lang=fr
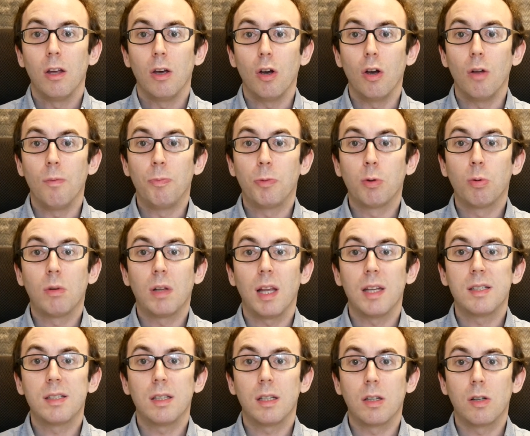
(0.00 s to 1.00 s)
euh, toute
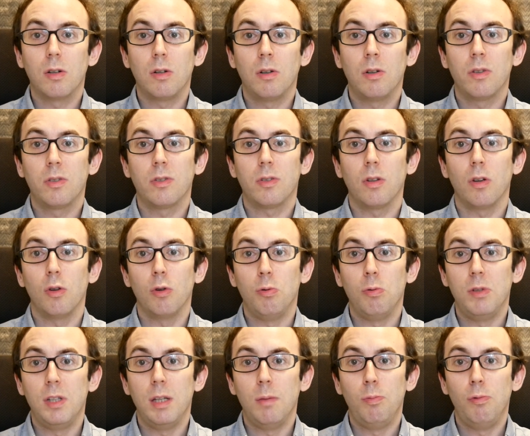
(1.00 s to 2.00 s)
la séquence
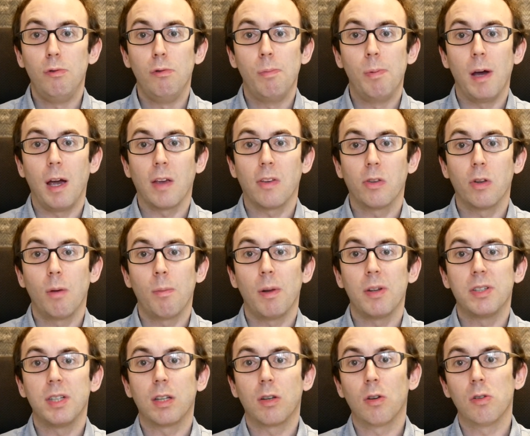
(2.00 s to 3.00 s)
du début, par exemple,
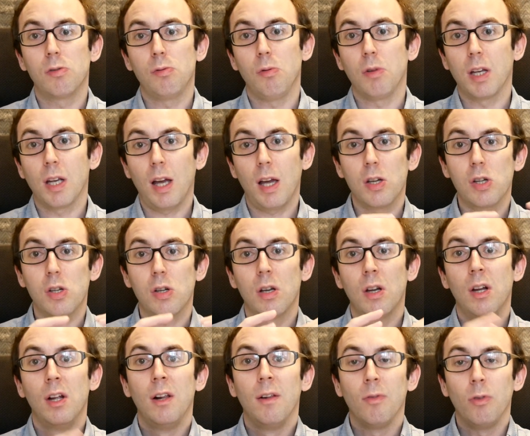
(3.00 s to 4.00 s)
la séquence du crash
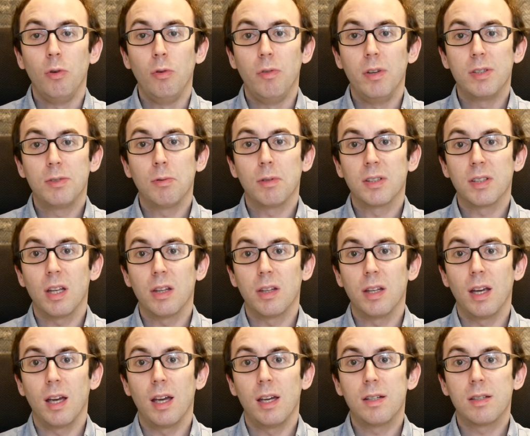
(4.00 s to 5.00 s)
du vaisseau
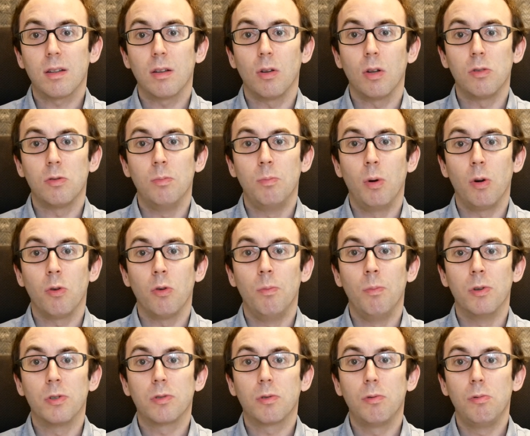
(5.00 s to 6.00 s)
extraterrestre dans une banlieue de
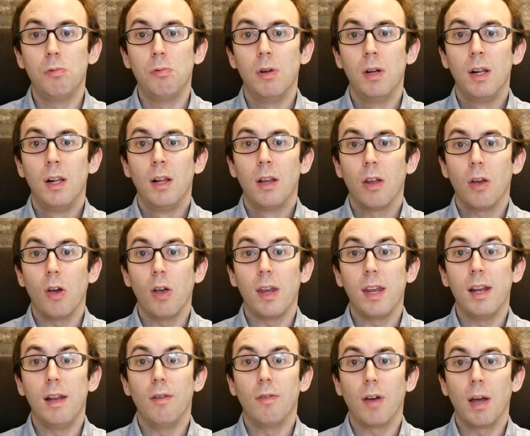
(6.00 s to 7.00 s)
Moscou, euh,
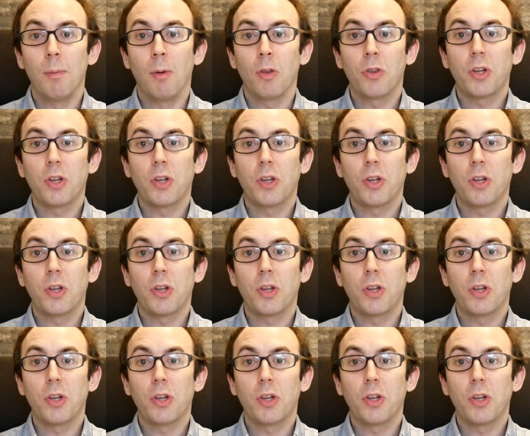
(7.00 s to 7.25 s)
il est vraiment